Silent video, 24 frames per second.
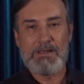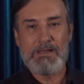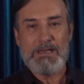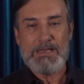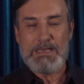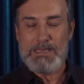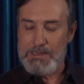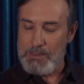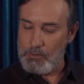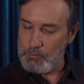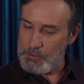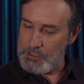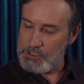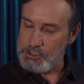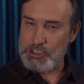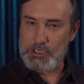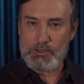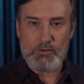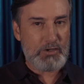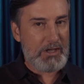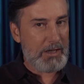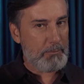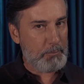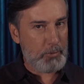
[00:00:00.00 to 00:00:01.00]
e não
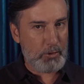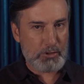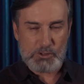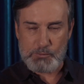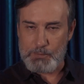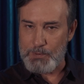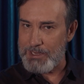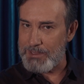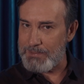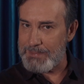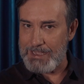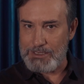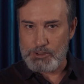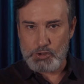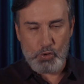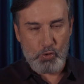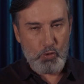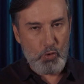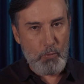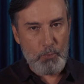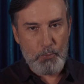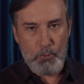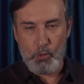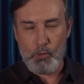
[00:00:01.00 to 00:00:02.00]
deixando que a prosperidade
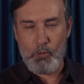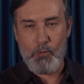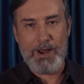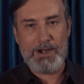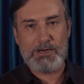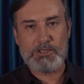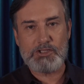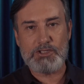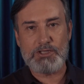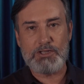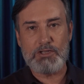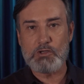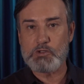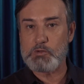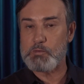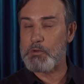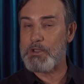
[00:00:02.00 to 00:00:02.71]
ocupe o lugar de Deus,